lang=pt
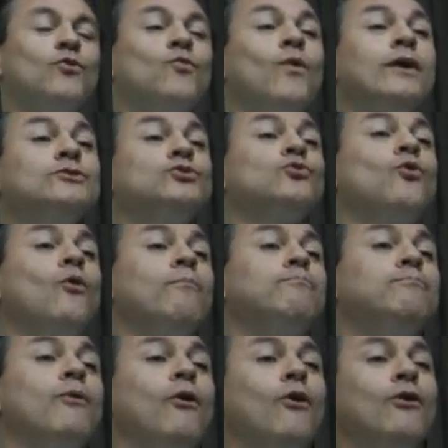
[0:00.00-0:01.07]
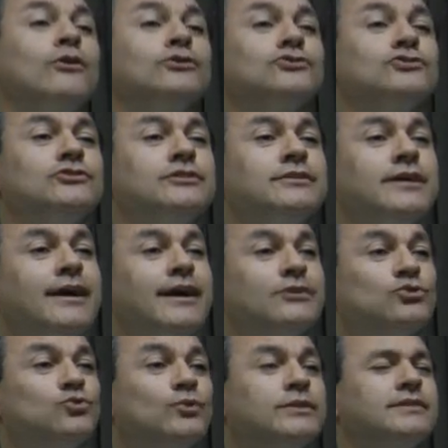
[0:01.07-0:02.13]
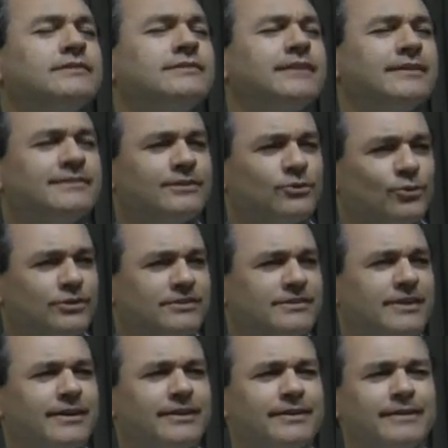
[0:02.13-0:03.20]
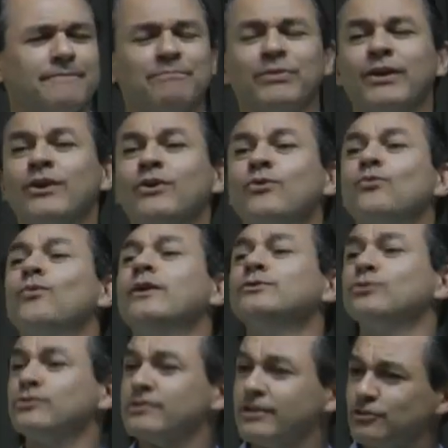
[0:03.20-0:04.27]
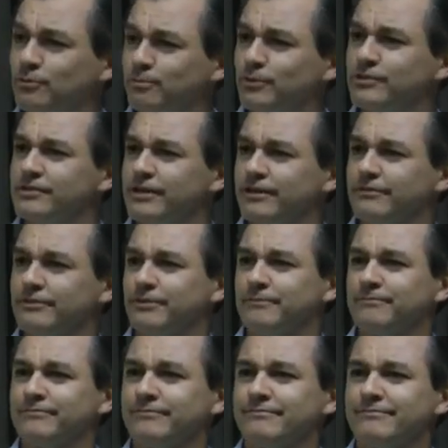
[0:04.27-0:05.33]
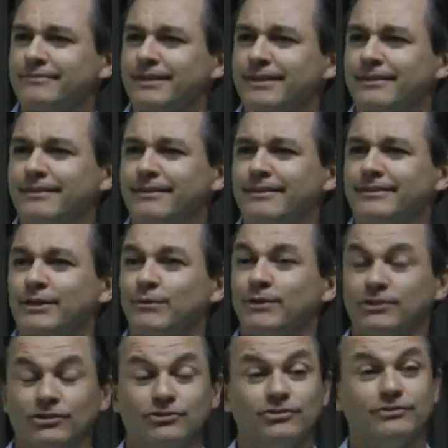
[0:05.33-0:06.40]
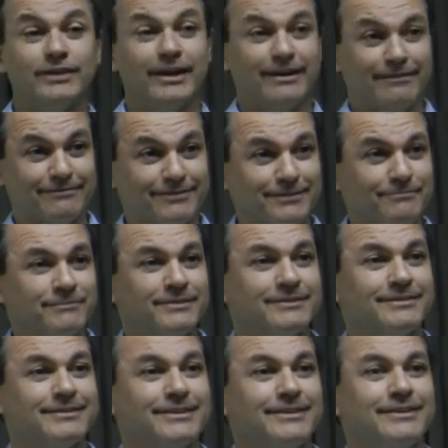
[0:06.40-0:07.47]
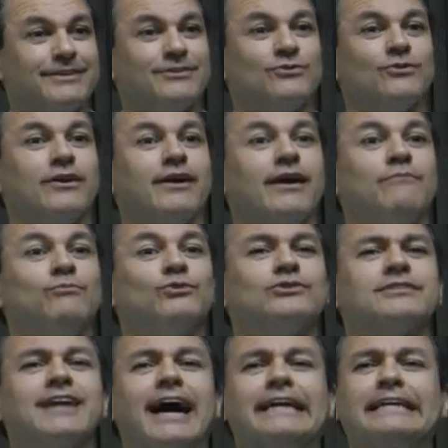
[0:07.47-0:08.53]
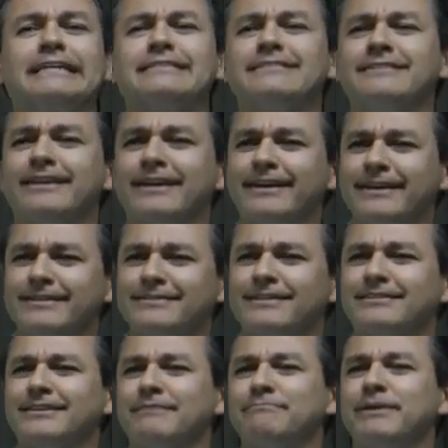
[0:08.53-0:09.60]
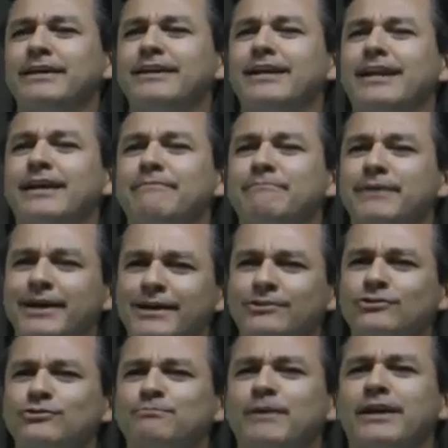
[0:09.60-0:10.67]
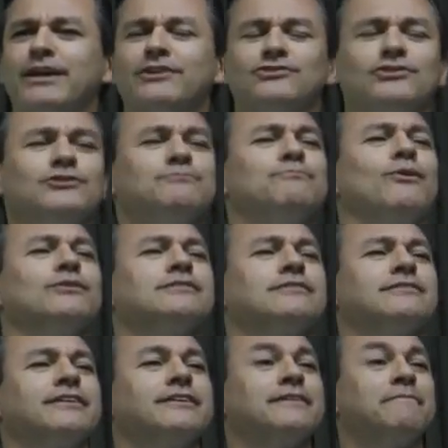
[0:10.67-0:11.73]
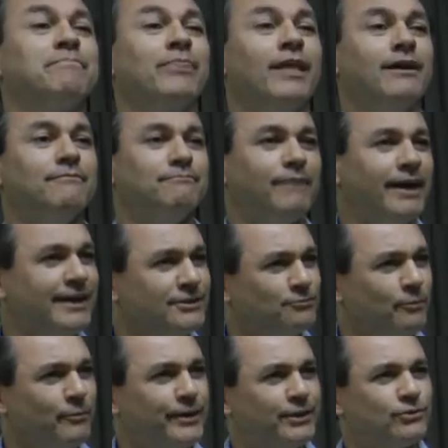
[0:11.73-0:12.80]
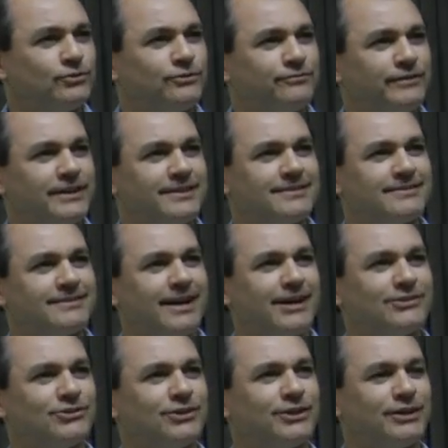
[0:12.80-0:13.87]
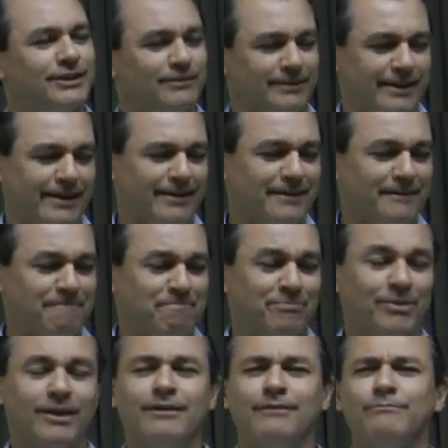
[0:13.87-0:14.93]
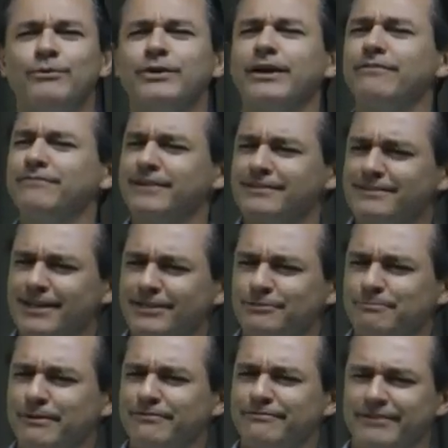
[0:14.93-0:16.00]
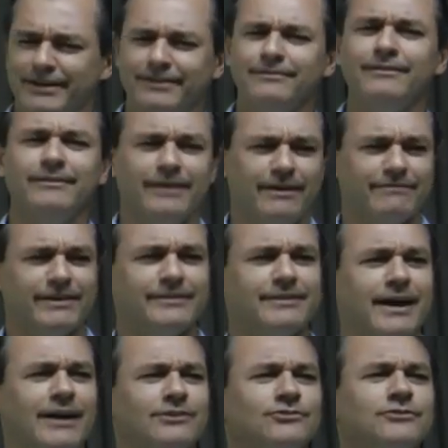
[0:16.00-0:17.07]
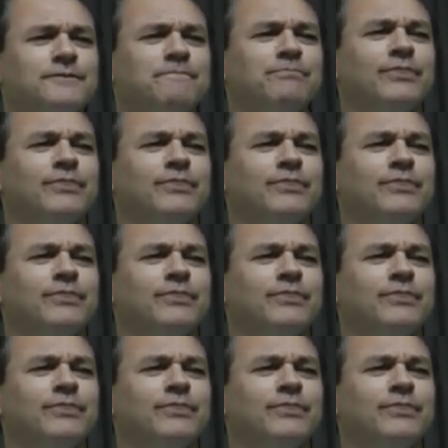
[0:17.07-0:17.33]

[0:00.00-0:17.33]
quanto comporte a sua existência grosseira, quanto seja possível. Então a gente deve buscar na ciência também elementos para que a gente possa ter mais momentos de felicidade aqui na Terra, porque a felicidade perfeita é verdade.